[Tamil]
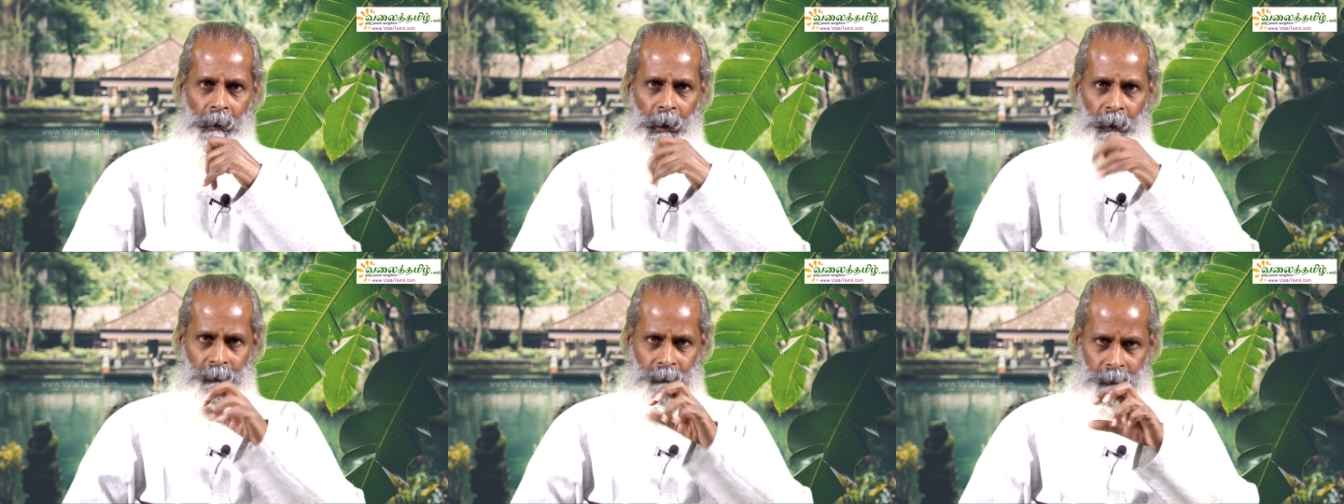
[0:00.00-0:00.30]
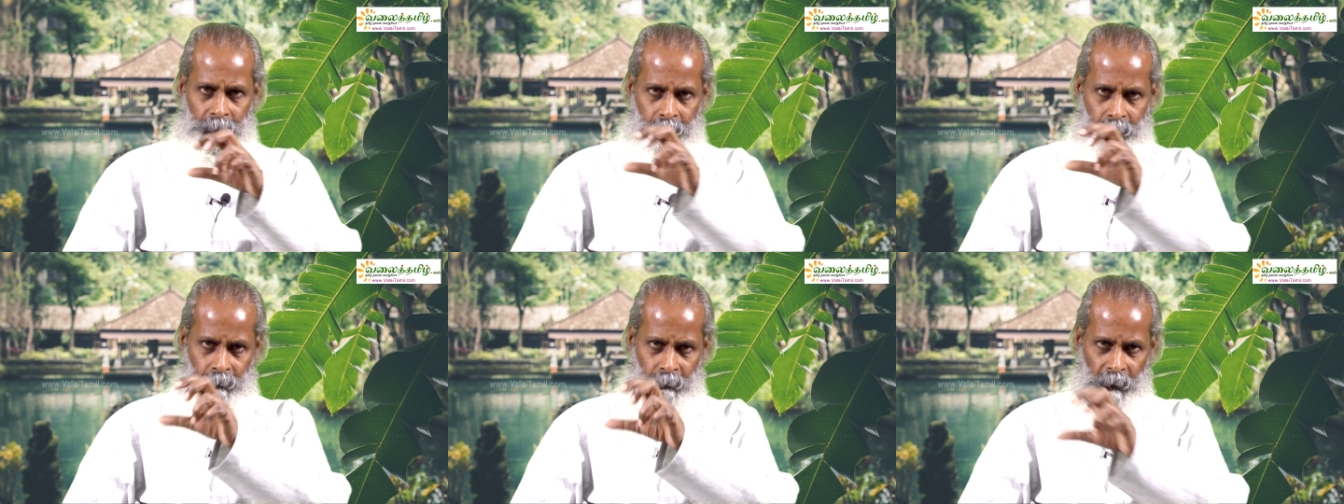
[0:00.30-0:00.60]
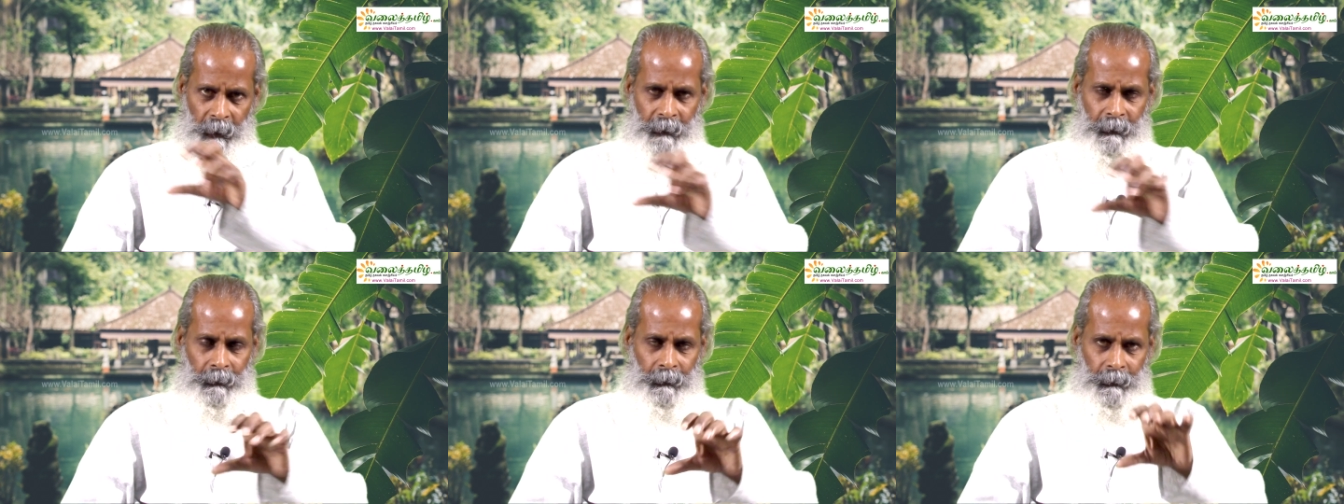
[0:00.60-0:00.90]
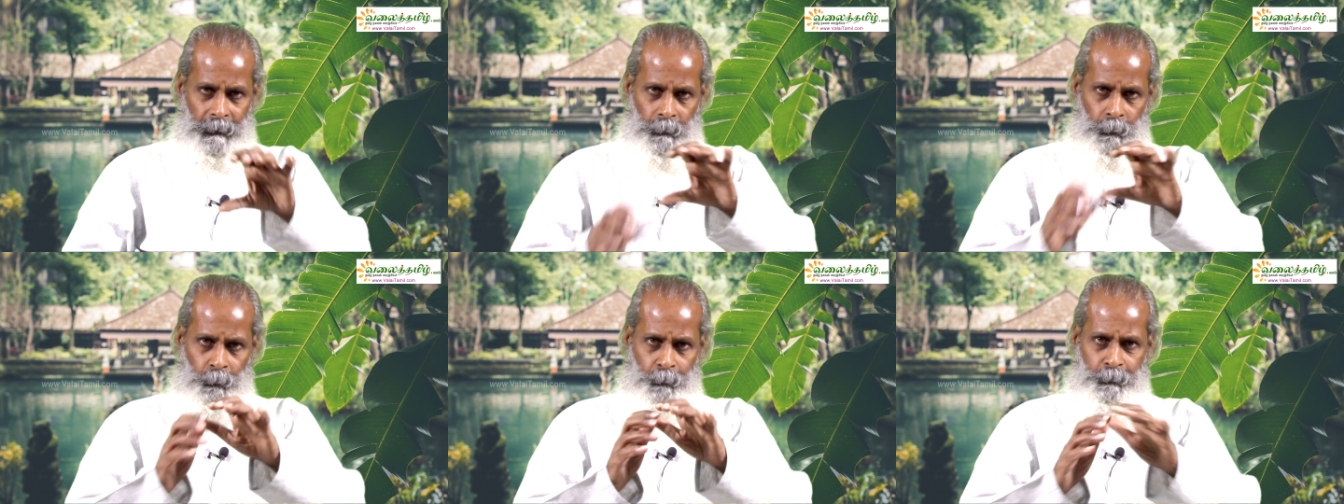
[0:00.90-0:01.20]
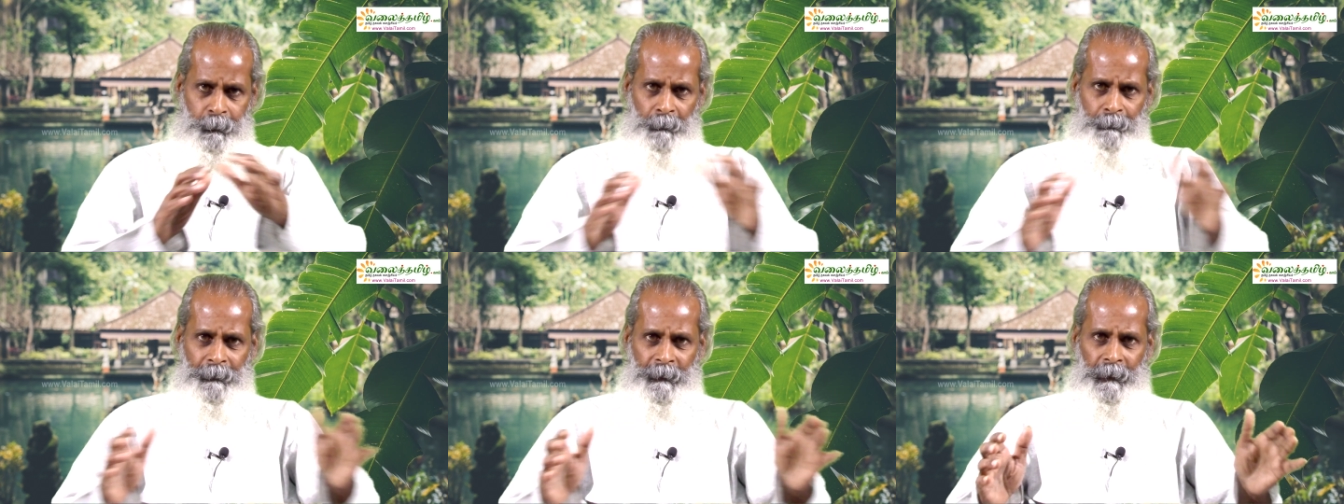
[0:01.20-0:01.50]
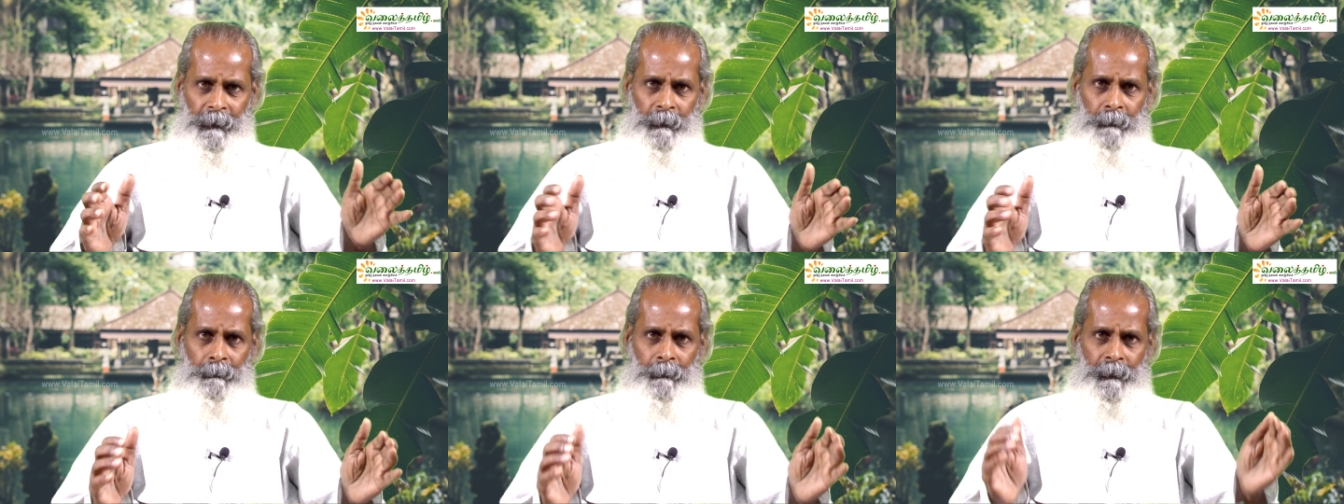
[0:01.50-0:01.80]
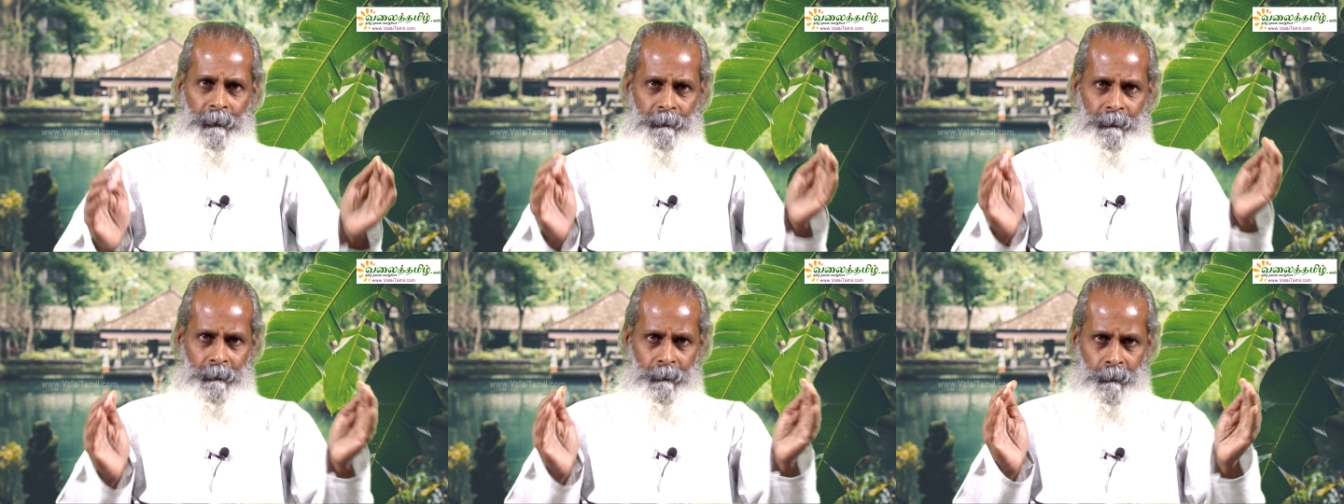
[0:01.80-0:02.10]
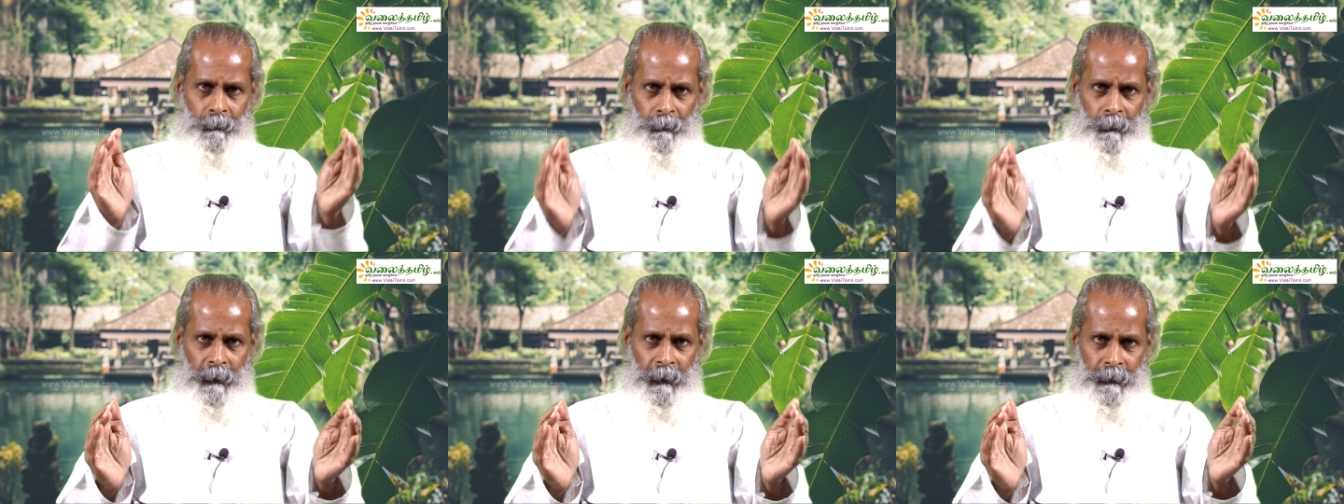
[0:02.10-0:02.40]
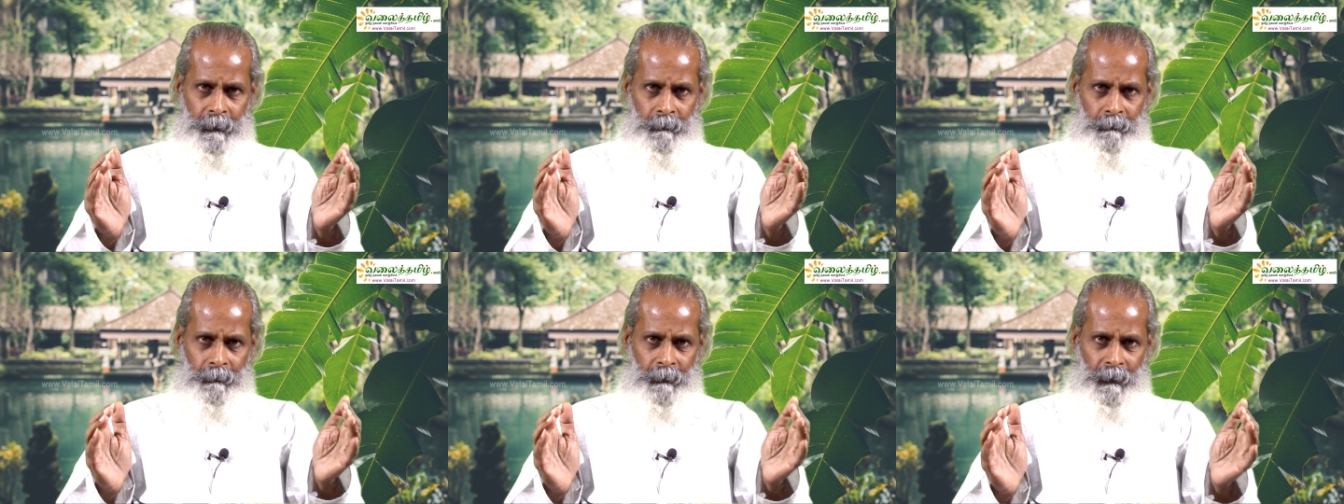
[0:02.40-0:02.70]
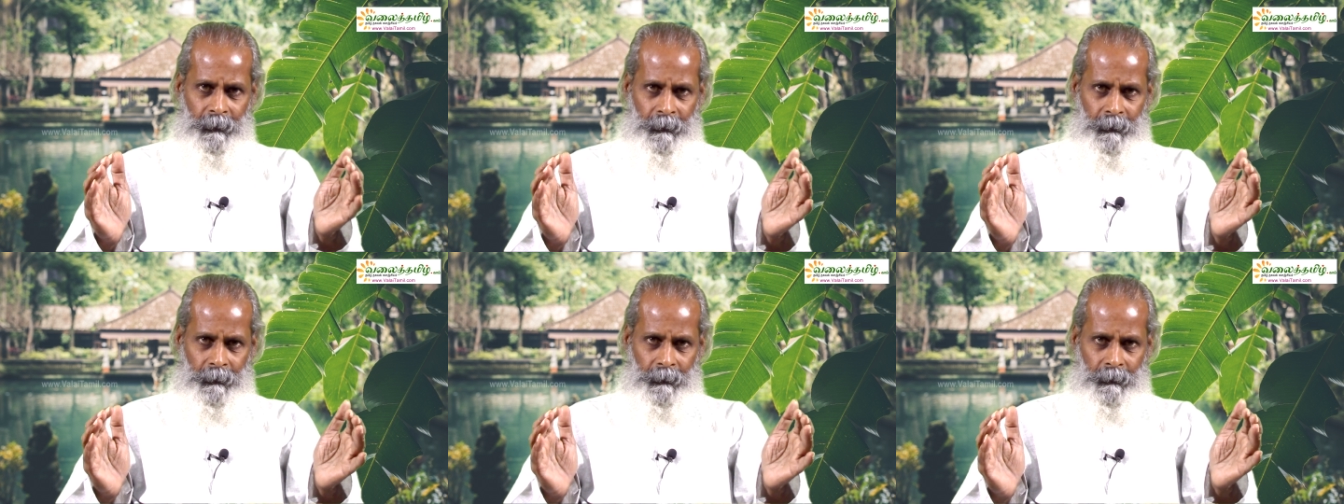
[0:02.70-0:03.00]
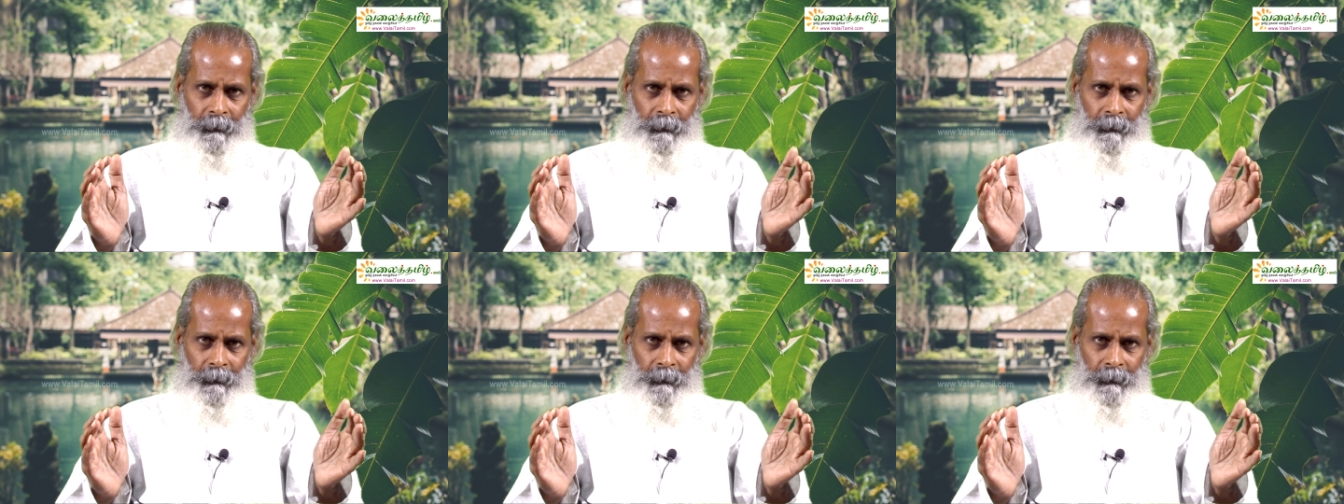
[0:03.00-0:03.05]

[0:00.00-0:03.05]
அந்த குழாய்களிலே உப்பு படிந்து படிந்து குழாயினுடைய